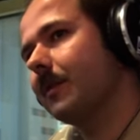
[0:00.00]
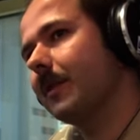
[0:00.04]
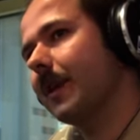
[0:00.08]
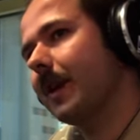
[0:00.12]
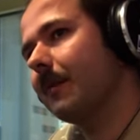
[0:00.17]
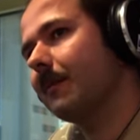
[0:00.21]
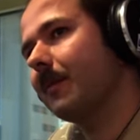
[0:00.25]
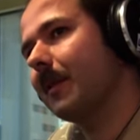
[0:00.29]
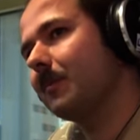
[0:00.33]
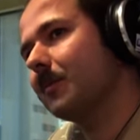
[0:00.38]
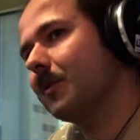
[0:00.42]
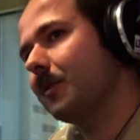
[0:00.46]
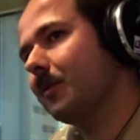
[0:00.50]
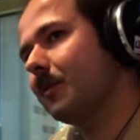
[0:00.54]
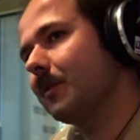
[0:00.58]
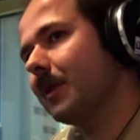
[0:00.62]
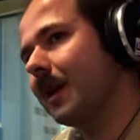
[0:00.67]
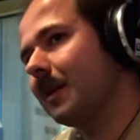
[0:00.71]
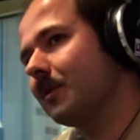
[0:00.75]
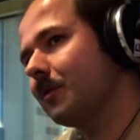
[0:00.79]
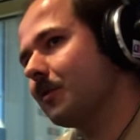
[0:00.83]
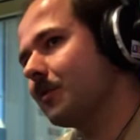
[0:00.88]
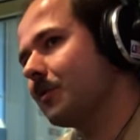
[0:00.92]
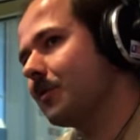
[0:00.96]
jak Wam tą
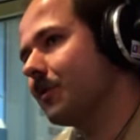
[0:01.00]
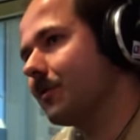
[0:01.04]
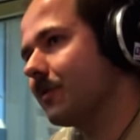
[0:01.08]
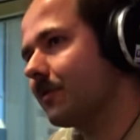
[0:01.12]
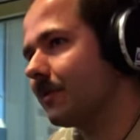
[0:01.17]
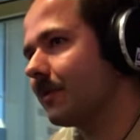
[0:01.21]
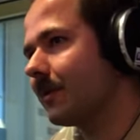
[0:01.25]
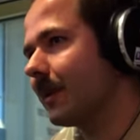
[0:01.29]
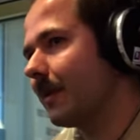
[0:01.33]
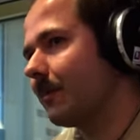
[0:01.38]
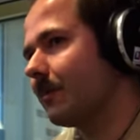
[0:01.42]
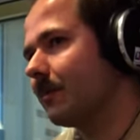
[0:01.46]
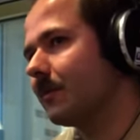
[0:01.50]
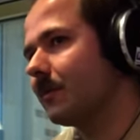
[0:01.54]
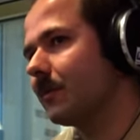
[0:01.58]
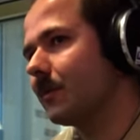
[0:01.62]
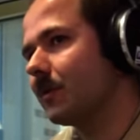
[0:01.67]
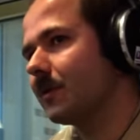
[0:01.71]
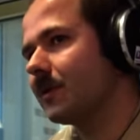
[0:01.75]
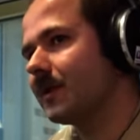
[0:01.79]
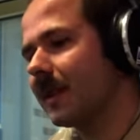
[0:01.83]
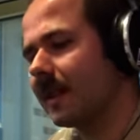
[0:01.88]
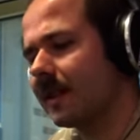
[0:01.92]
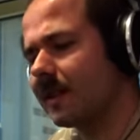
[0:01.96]
radość tam
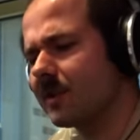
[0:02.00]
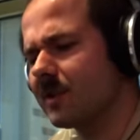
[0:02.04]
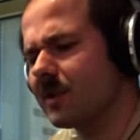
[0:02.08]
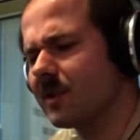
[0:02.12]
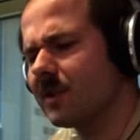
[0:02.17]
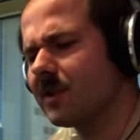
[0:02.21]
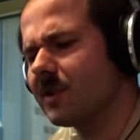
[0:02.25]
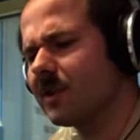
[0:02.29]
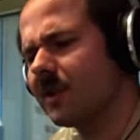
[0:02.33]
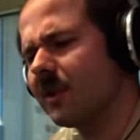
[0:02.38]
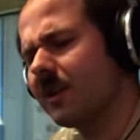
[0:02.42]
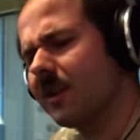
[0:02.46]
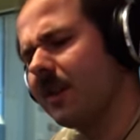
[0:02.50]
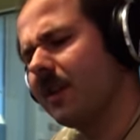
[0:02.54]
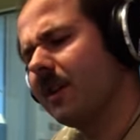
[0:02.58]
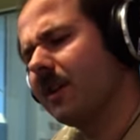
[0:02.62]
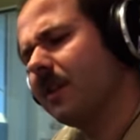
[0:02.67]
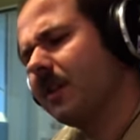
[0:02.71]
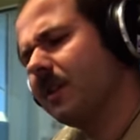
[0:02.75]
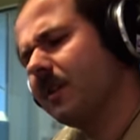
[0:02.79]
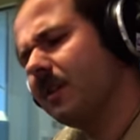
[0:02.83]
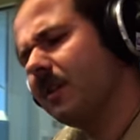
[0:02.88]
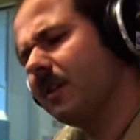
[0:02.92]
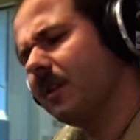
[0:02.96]
dostarczyć.
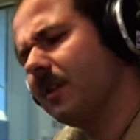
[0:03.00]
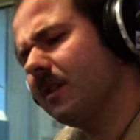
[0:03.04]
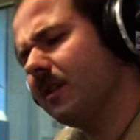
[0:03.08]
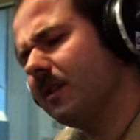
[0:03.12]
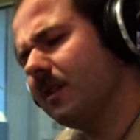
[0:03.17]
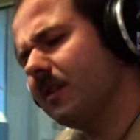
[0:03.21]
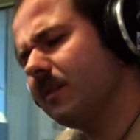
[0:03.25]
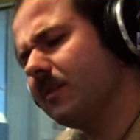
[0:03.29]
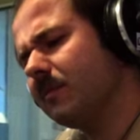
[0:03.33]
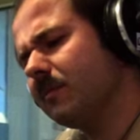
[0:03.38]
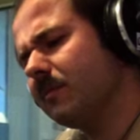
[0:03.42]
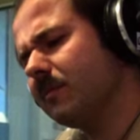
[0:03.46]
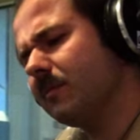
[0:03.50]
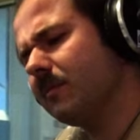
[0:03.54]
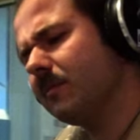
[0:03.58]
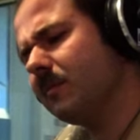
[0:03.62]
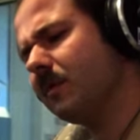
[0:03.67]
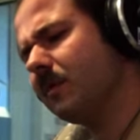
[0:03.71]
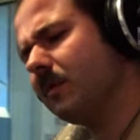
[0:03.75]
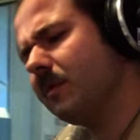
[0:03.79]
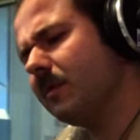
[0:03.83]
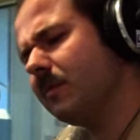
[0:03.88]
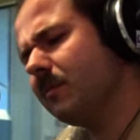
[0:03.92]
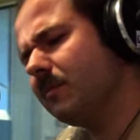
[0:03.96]

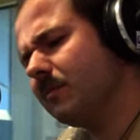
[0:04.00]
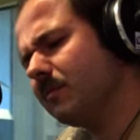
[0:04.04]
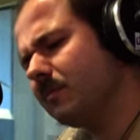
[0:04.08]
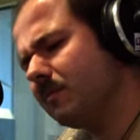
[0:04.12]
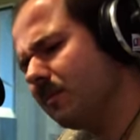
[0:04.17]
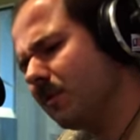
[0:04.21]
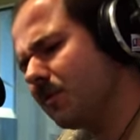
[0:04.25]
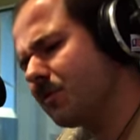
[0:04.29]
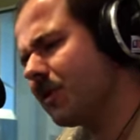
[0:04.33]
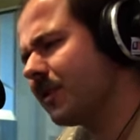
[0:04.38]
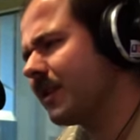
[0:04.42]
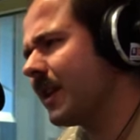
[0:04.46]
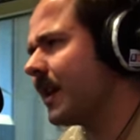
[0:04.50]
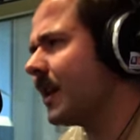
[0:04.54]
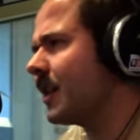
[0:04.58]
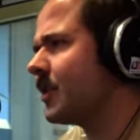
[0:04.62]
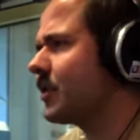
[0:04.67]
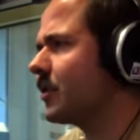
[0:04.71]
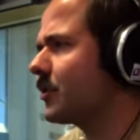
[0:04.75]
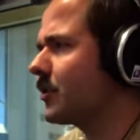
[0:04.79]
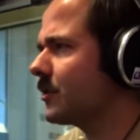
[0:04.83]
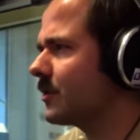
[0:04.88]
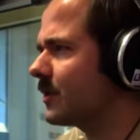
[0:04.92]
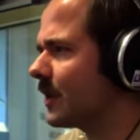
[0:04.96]
I może na
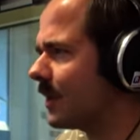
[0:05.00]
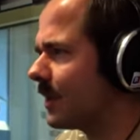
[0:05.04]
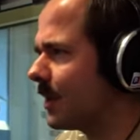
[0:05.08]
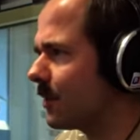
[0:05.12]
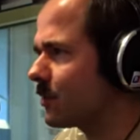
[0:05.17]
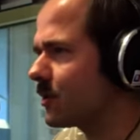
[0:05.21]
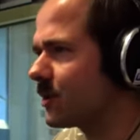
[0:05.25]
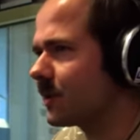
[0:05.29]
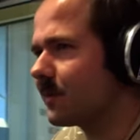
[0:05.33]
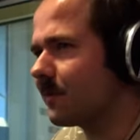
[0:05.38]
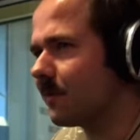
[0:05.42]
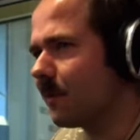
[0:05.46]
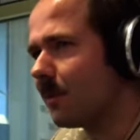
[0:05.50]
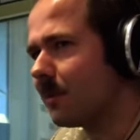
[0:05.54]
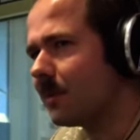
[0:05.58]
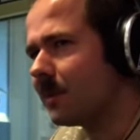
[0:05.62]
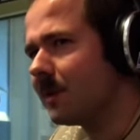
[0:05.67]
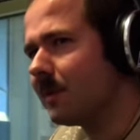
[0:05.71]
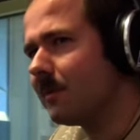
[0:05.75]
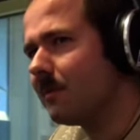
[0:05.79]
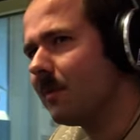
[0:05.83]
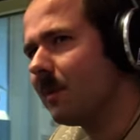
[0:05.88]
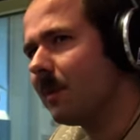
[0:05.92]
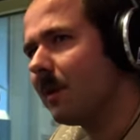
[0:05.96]
razie zostanę przy
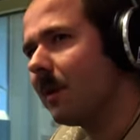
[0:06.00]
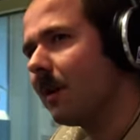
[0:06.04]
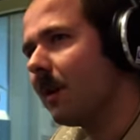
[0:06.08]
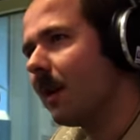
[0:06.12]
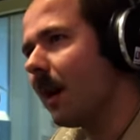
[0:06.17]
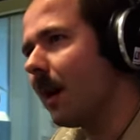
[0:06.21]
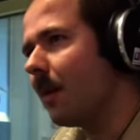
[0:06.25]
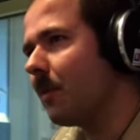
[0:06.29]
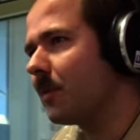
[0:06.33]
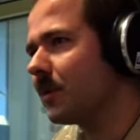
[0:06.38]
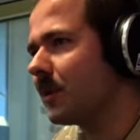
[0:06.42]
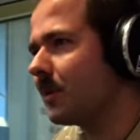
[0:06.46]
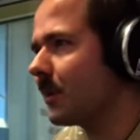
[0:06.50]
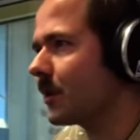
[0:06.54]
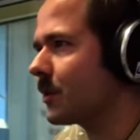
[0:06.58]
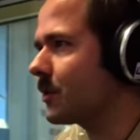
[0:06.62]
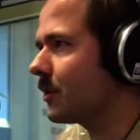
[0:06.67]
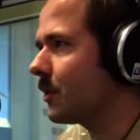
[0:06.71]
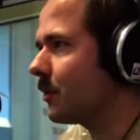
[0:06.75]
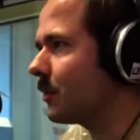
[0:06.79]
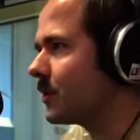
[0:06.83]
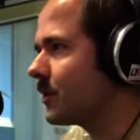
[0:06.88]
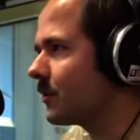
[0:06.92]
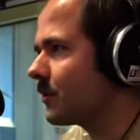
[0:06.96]
swoim, a potem, jak
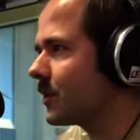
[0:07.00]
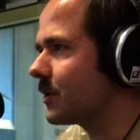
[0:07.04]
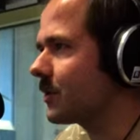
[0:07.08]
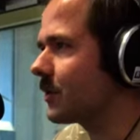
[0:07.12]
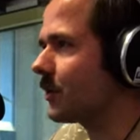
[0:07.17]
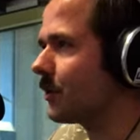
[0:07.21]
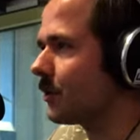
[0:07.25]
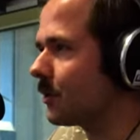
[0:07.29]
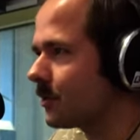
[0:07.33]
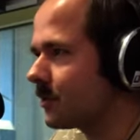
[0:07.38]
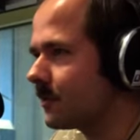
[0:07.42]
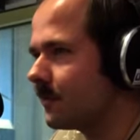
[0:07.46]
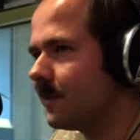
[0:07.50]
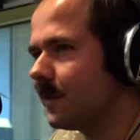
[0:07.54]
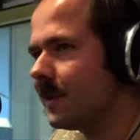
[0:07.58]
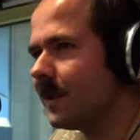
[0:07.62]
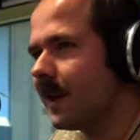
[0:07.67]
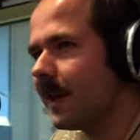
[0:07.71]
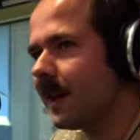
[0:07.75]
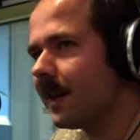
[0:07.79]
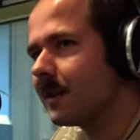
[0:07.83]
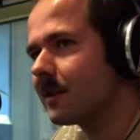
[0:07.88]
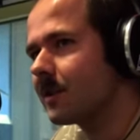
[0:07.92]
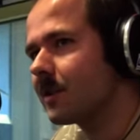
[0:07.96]
się to będzie wszystko
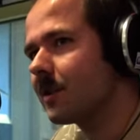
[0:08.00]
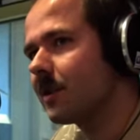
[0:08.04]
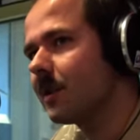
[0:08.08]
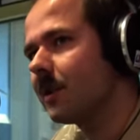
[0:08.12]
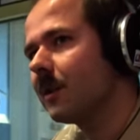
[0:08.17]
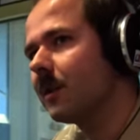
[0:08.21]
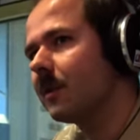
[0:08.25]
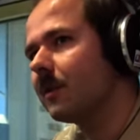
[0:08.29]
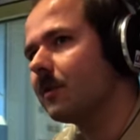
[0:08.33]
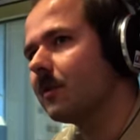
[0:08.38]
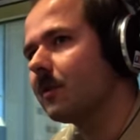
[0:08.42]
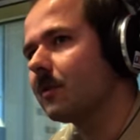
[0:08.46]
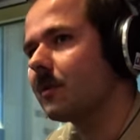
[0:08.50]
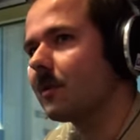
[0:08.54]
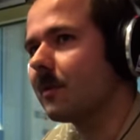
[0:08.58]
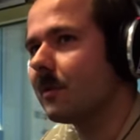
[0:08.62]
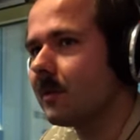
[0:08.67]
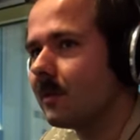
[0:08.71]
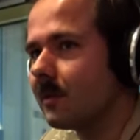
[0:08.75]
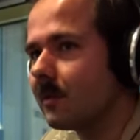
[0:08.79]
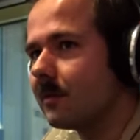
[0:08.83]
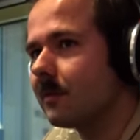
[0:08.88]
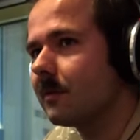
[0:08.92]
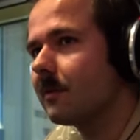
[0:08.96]
rozwijać, no
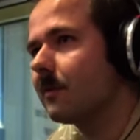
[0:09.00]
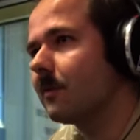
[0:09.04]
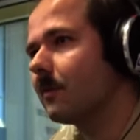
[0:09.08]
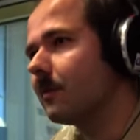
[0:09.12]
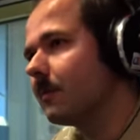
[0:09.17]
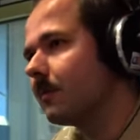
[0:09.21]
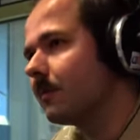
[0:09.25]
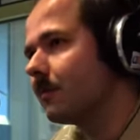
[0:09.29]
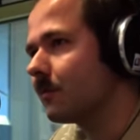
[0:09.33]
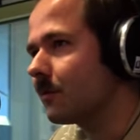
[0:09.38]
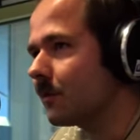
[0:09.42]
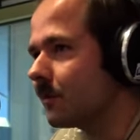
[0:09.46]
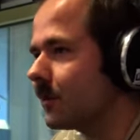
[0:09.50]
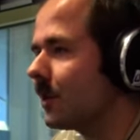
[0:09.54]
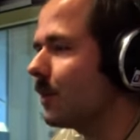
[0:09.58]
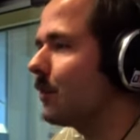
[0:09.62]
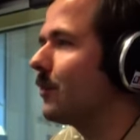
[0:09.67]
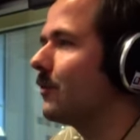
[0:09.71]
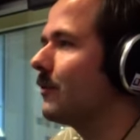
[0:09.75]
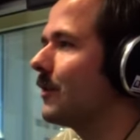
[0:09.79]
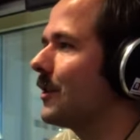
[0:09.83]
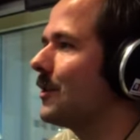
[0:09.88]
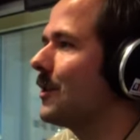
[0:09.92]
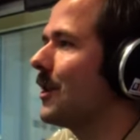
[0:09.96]
to, no to nie
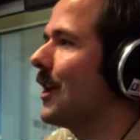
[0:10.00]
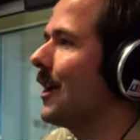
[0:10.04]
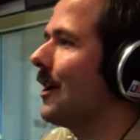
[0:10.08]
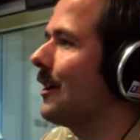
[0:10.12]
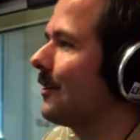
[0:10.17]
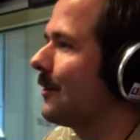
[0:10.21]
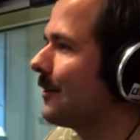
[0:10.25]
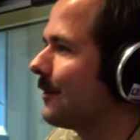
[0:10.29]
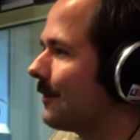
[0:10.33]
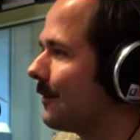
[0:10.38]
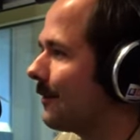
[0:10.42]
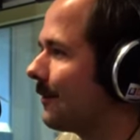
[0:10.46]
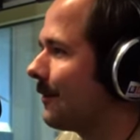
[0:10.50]
mówię nie.